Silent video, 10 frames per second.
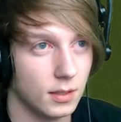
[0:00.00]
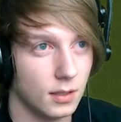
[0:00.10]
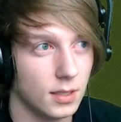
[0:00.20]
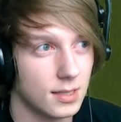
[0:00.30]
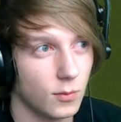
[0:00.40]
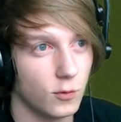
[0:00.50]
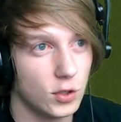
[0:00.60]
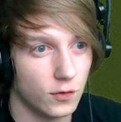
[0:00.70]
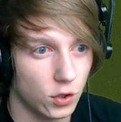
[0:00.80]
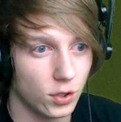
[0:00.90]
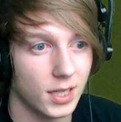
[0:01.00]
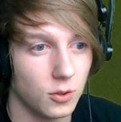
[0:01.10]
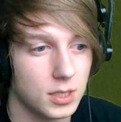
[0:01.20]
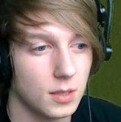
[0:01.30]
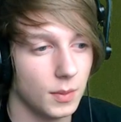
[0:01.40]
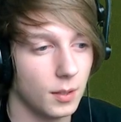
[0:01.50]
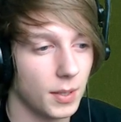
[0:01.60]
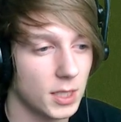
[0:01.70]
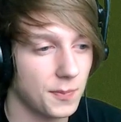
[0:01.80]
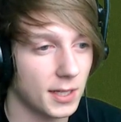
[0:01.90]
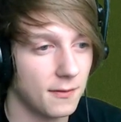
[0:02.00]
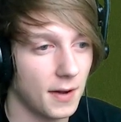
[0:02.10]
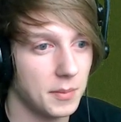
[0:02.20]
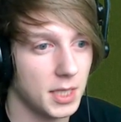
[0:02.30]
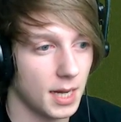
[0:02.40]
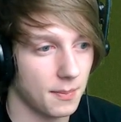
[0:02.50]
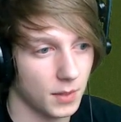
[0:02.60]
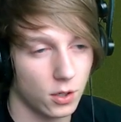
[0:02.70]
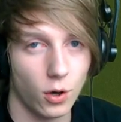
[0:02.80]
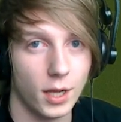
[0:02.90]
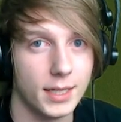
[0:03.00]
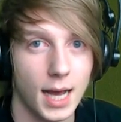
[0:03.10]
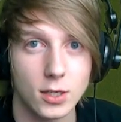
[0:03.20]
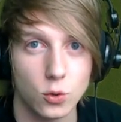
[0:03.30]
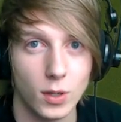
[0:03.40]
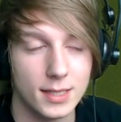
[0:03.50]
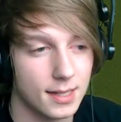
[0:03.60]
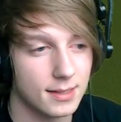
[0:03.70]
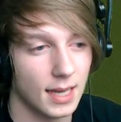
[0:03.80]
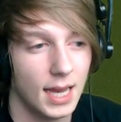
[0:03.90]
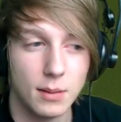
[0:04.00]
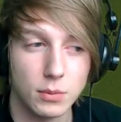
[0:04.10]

niesamowicie wyglądającymi perspektywami na kolejne aktualizacje.